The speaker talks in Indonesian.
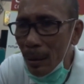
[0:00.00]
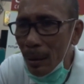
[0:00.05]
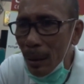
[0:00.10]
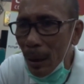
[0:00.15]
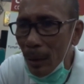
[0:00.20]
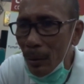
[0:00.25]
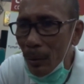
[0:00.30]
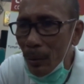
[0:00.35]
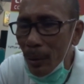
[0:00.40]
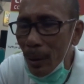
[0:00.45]

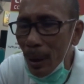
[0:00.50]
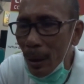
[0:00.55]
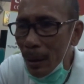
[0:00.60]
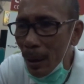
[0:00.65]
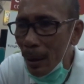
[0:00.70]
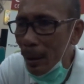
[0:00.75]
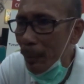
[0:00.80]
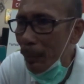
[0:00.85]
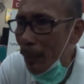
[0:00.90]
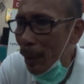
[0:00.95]
satu yang
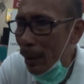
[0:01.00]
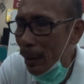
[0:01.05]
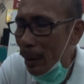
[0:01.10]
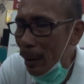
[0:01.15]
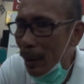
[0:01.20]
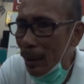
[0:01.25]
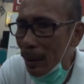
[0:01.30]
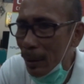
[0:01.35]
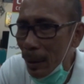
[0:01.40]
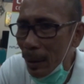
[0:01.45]
dari
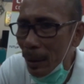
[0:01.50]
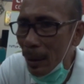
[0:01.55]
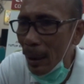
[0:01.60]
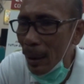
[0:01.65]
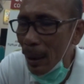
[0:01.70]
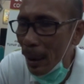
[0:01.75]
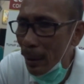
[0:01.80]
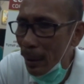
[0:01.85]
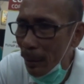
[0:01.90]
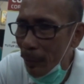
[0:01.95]
pelatihan haji, yang
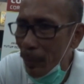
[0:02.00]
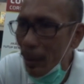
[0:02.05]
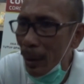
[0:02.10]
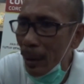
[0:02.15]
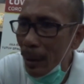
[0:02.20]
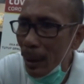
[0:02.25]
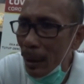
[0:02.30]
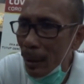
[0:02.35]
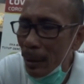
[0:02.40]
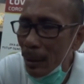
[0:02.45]
lainnya bukan
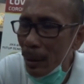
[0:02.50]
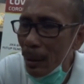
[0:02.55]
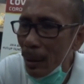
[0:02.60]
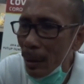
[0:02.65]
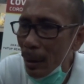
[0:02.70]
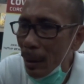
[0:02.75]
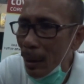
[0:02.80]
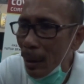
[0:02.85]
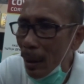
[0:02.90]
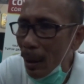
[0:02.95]
dari
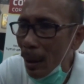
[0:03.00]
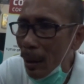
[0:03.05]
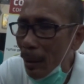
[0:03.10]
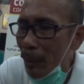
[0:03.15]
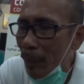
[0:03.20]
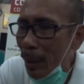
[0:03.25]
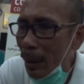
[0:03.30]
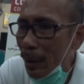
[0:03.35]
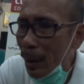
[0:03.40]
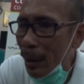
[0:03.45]
uh,
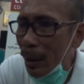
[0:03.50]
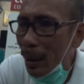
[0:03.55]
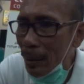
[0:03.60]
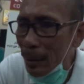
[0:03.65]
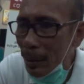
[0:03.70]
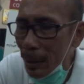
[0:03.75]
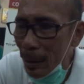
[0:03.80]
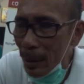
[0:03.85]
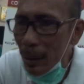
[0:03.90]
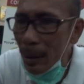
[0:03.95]
pelatihan
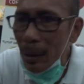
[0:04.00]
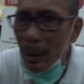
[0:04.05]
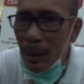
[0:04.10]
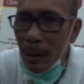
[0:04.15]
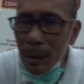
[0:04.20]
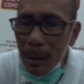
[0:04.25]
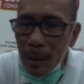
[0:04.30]
haji.